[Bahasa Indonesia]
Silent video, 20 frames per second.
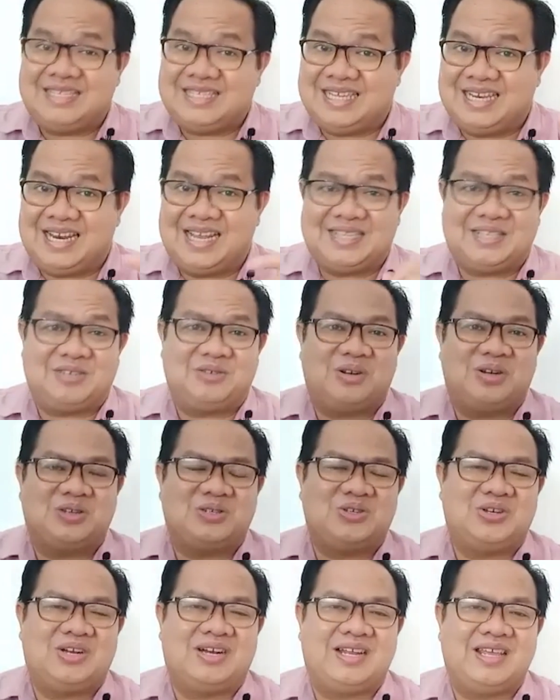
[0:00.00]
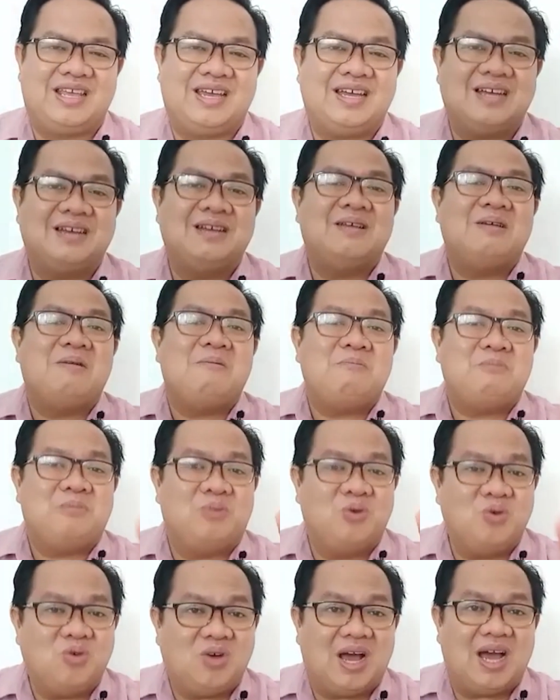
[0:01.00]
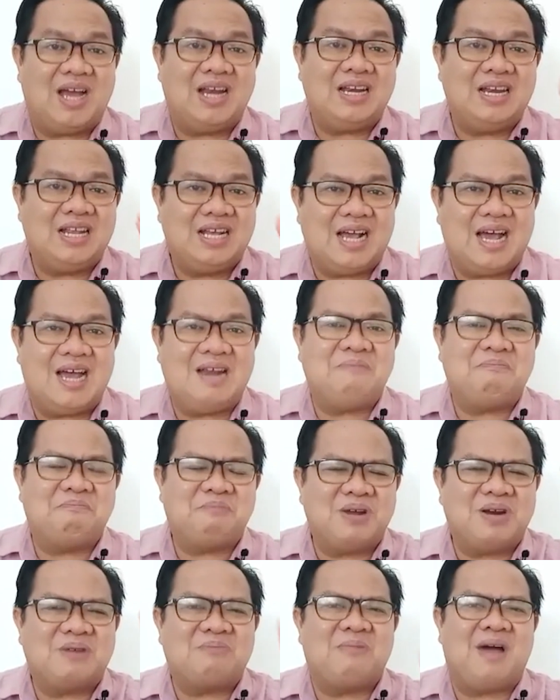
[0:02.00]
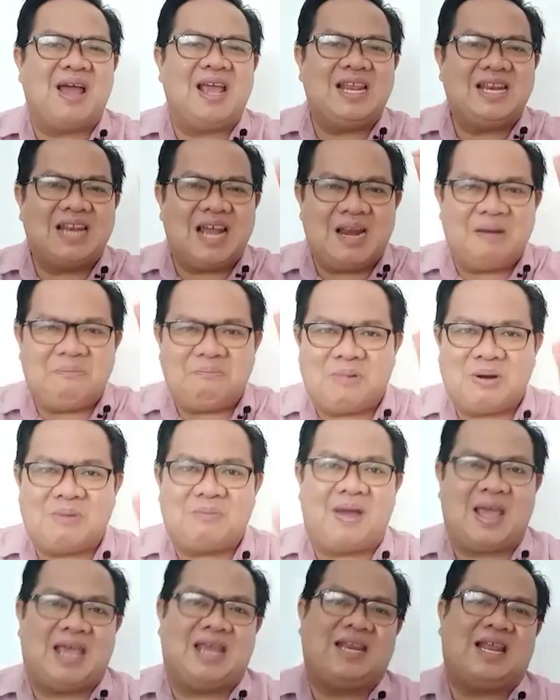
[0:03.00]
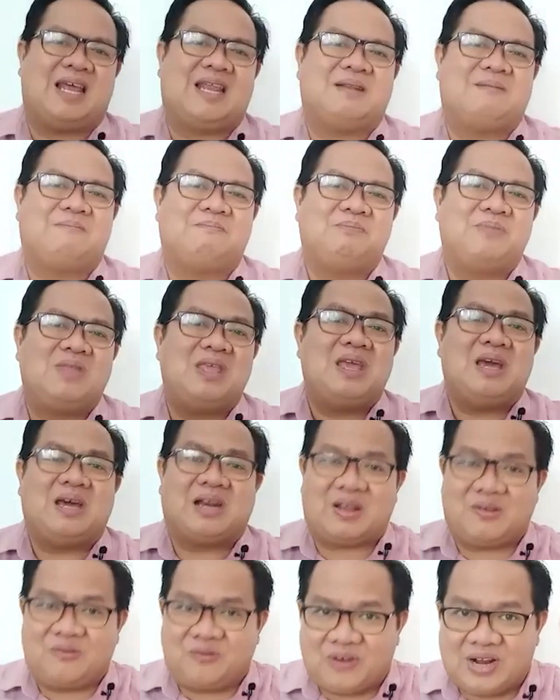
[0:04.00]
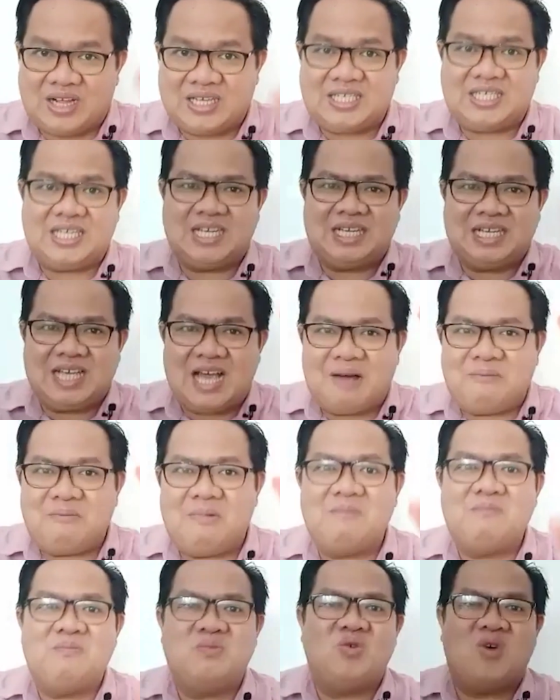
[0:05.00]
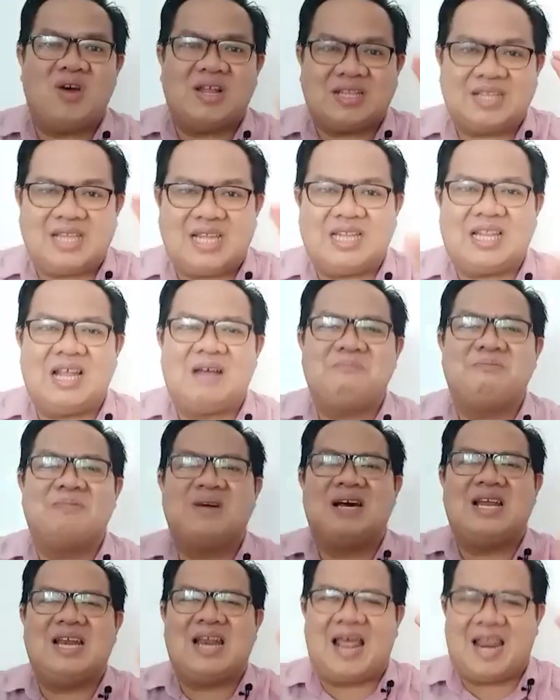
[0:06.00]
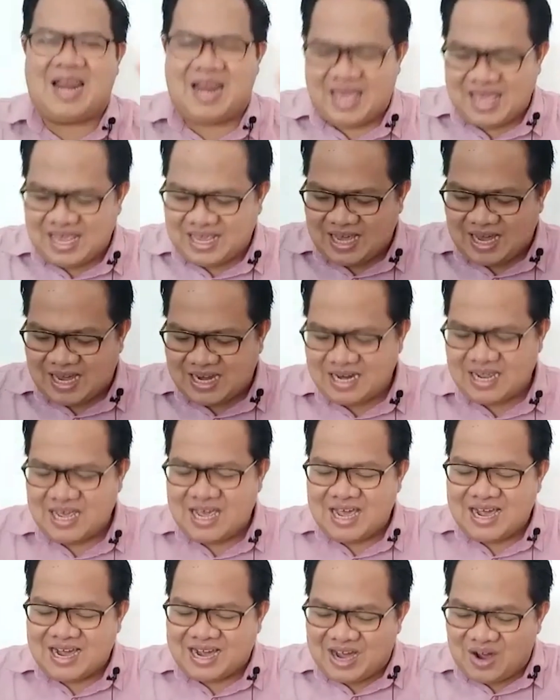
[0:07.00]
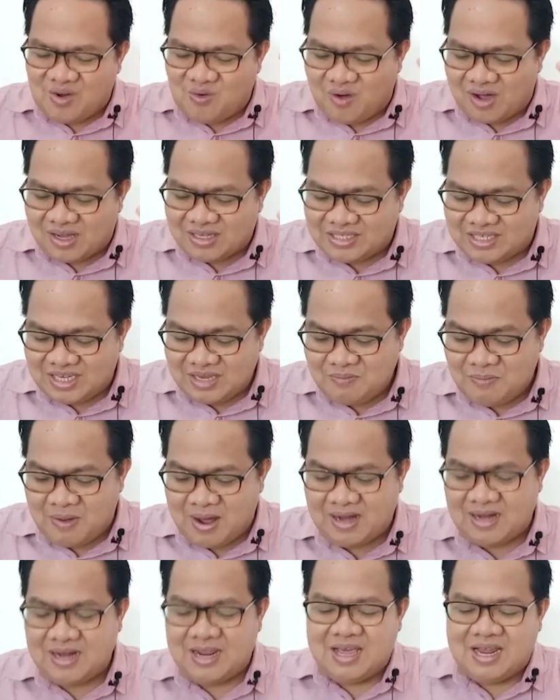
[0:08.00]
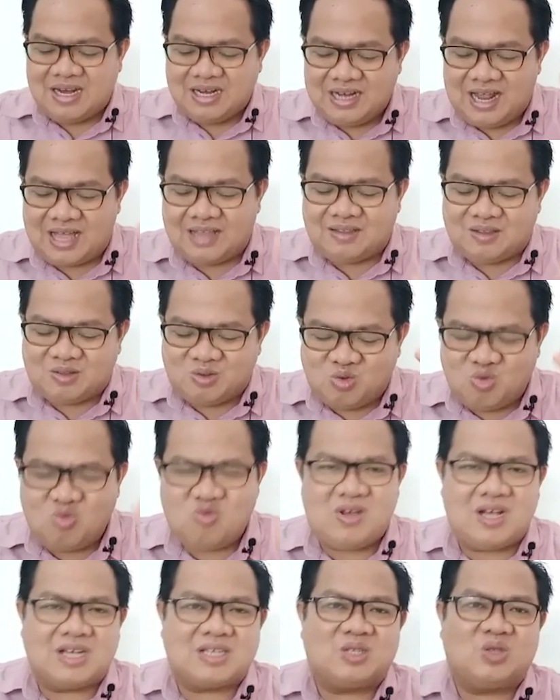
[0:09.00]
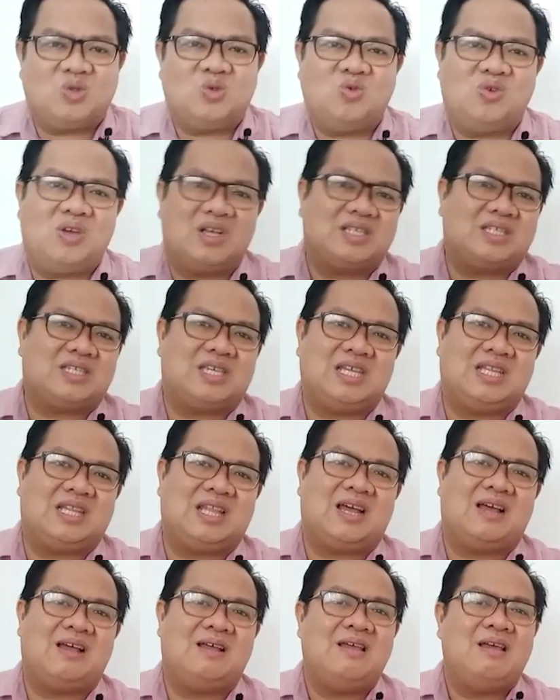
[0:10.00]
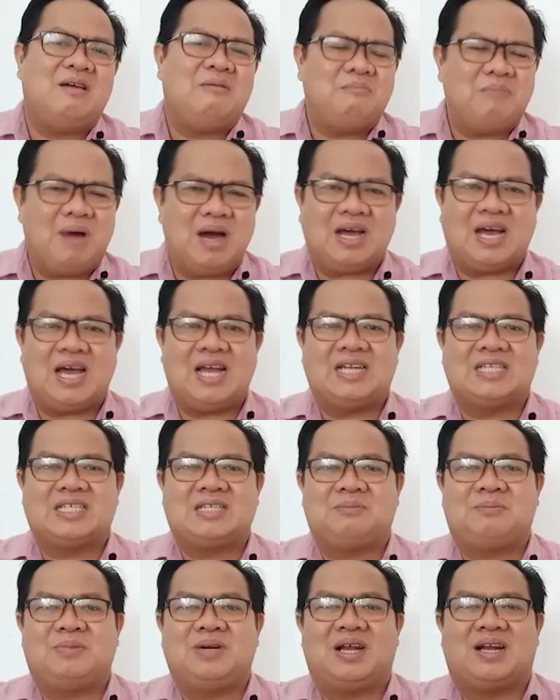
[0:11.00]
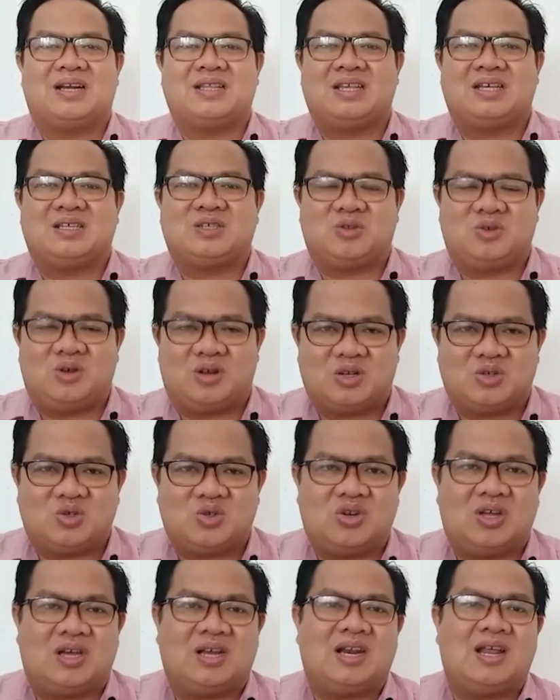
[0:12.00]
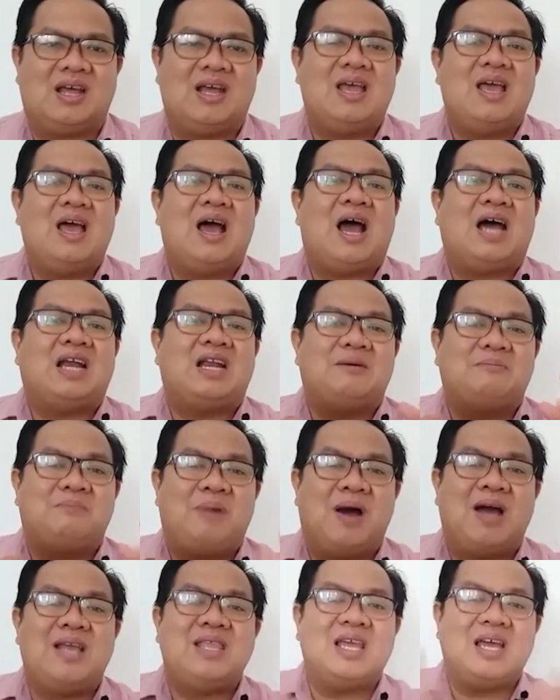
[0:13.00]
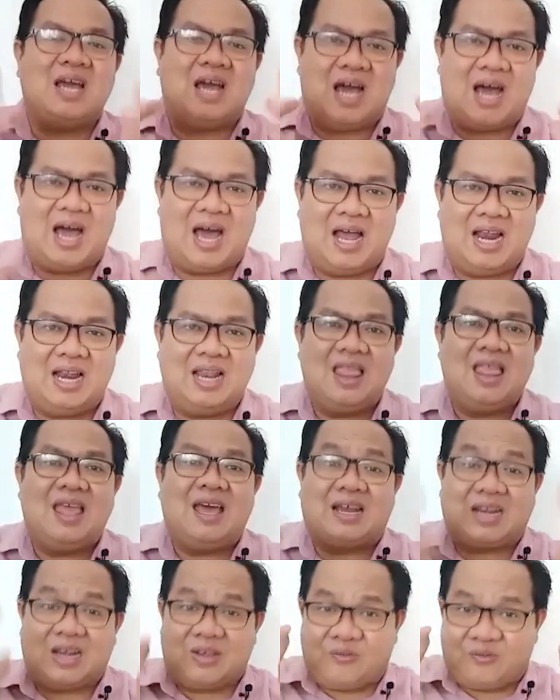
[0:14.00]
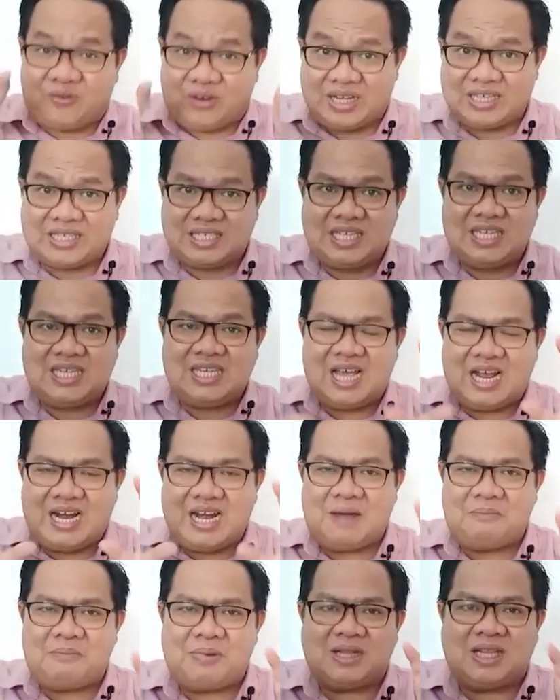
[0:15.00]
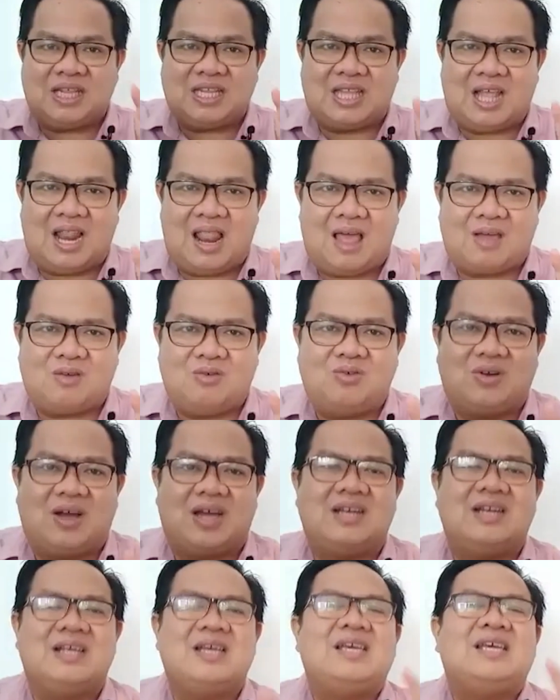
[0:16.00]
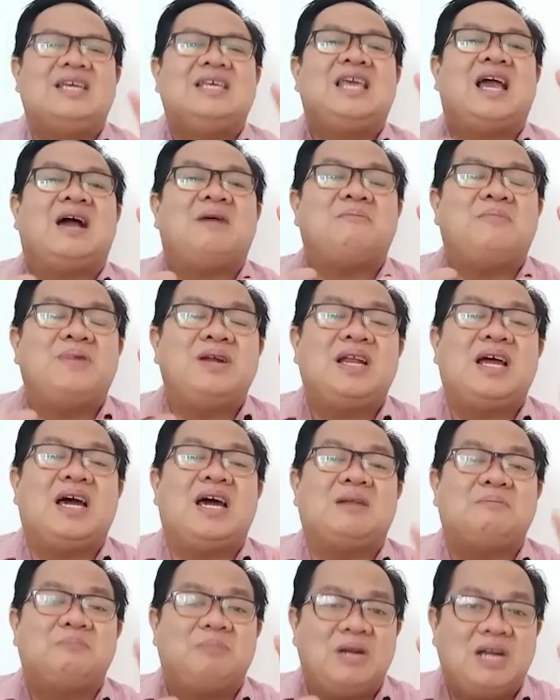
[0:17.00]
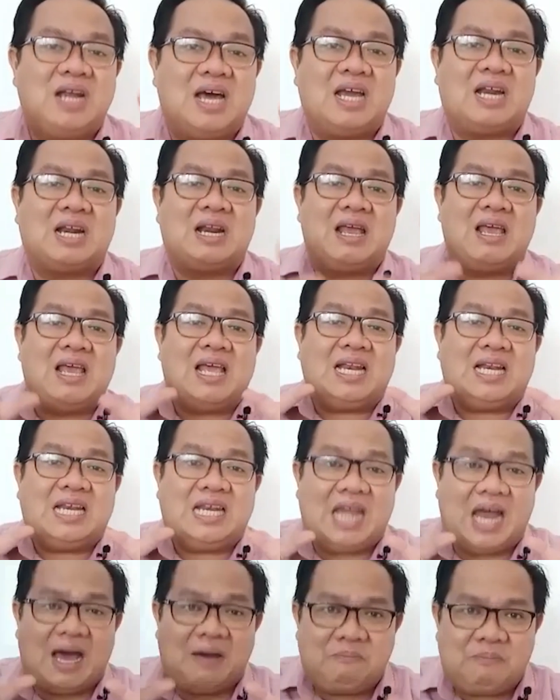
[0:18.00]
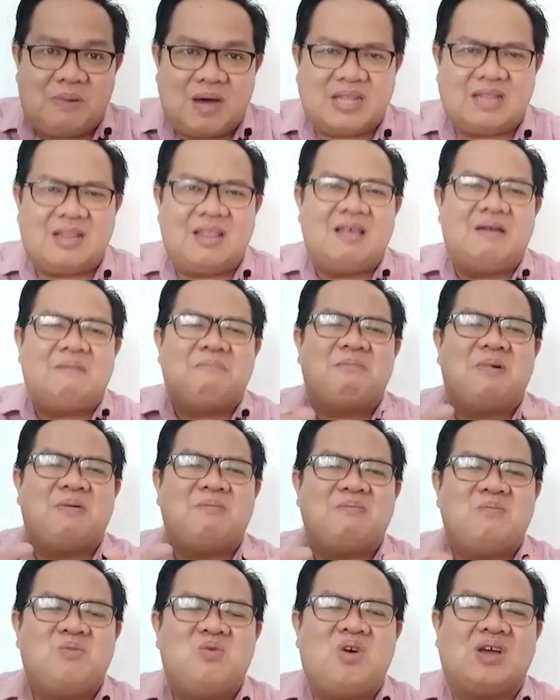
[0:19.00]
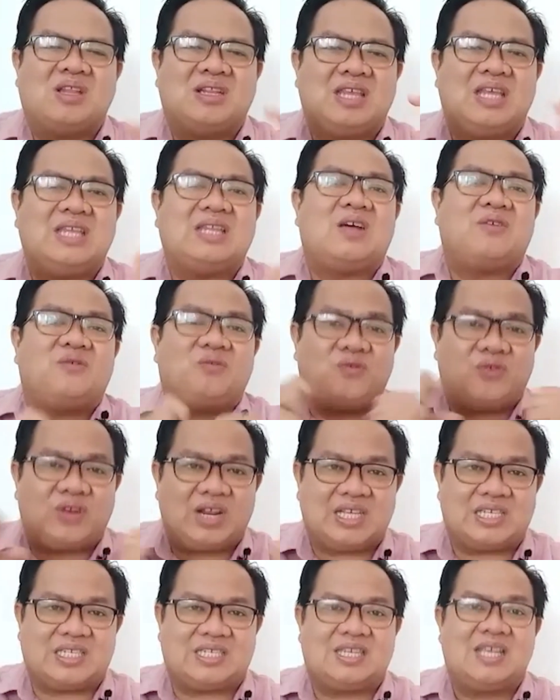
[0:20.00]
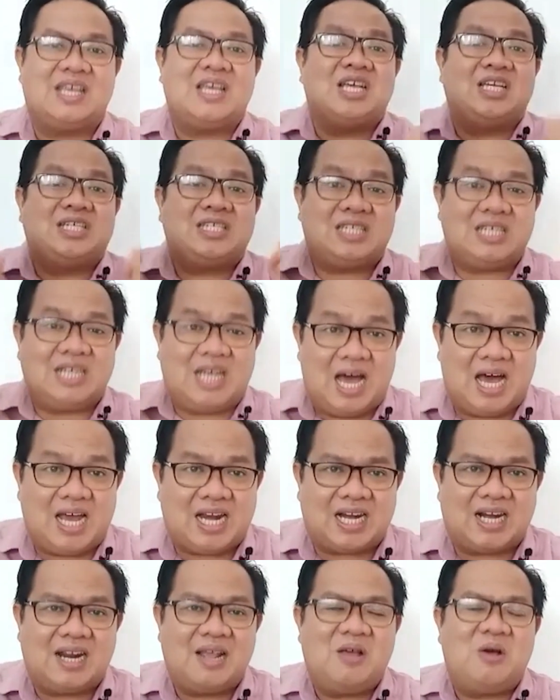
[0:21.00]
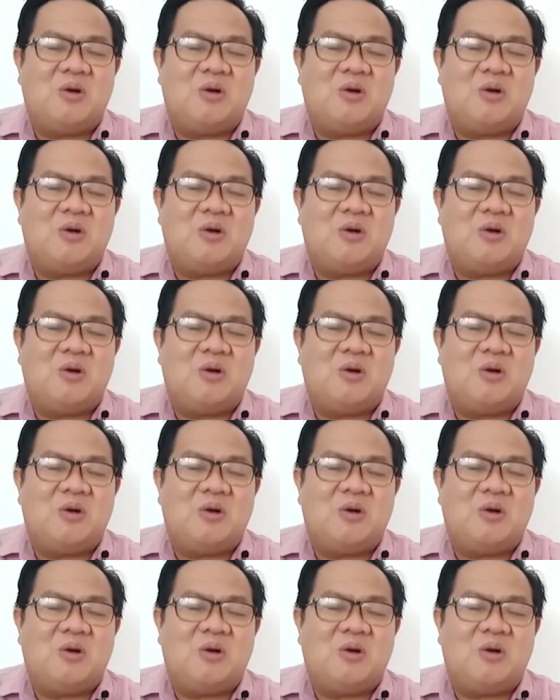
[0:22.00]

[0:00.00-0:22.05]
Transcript: Jelas saudara-saudara ya, bukan dengan permainan-permainan refreshing yang membuat kita melalaikan kewajiban dan tugas-tugas kita. Bahkan sebenarnya saudara-saudara ada banyak hal refreshing yang dapat kita lakukan yang benar-benar dapat membuat kita fresh, segar